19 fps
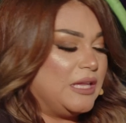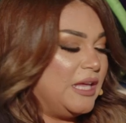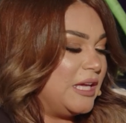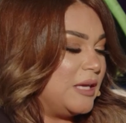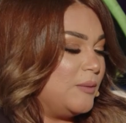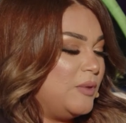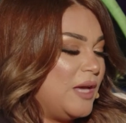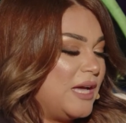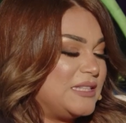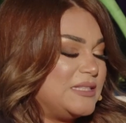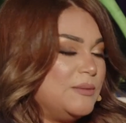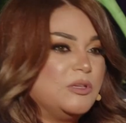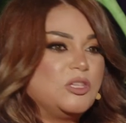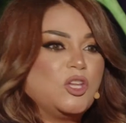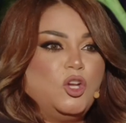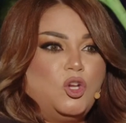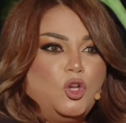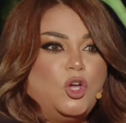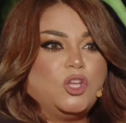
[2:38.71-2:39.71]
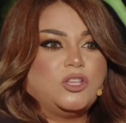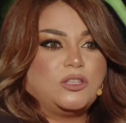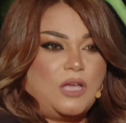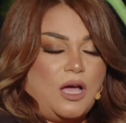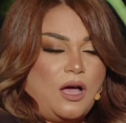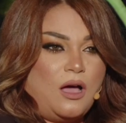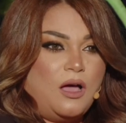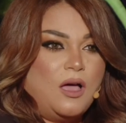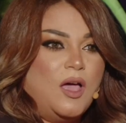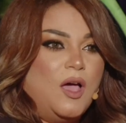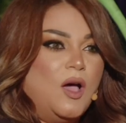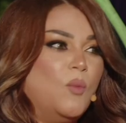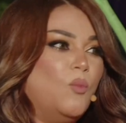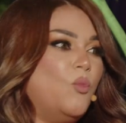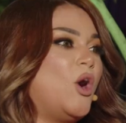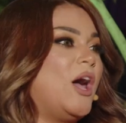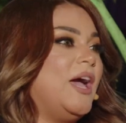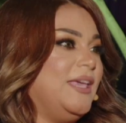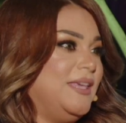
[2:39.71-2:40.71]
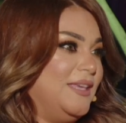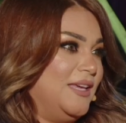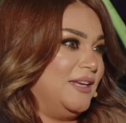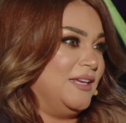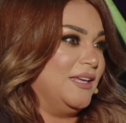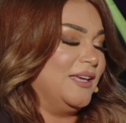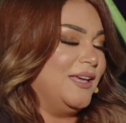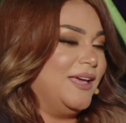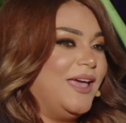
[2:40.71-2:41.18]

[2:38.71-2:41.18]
هيك بيعطي مثل نقطه معينه